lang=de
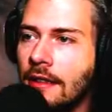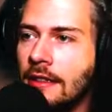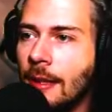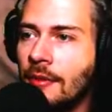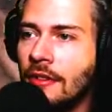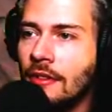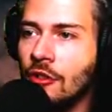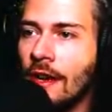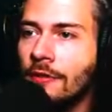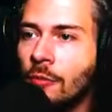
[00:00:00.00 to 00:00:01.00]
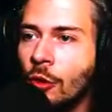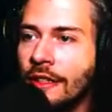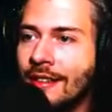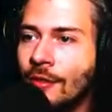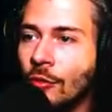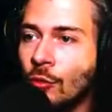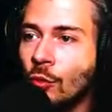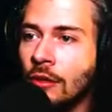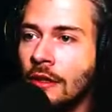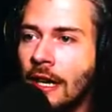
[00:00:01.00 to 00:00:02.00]
Ich habe es nicht geschafft, Mörlis zu
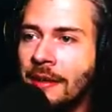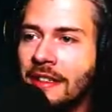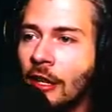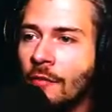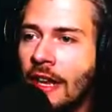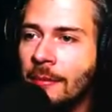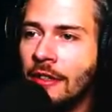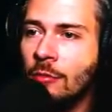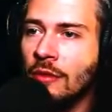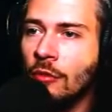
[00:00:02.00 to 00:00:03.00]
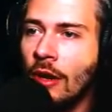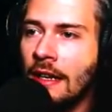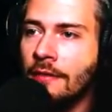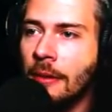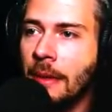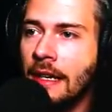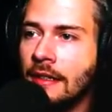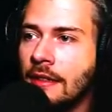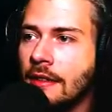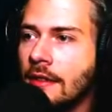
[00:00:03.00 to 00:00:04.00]
suchen, aber ich glaube, wir haben die sowieso alle
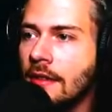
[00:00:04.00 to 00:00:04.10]
verballert.